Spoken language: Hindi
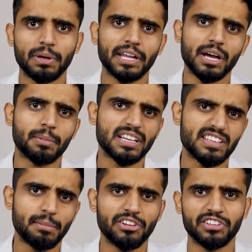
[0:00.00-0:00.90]
आप करेगा आपका
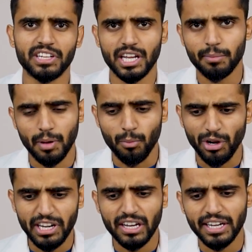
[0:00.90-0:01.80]
एग्जामिनेशन करेगा आपका
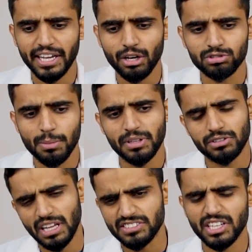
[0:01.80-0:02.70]
मुआयना करेगा उसके बाद
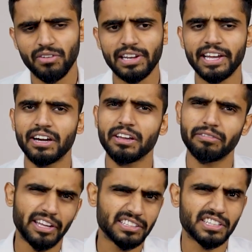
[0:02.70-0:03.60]
टेस्ट करवा लेगा एक
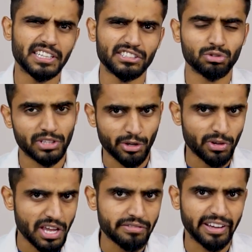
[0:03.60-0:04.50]
वायरस का टेस्ट होता है
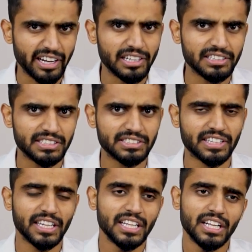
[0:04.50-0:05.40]
क्योंकि एक वायरल डिजीज़ है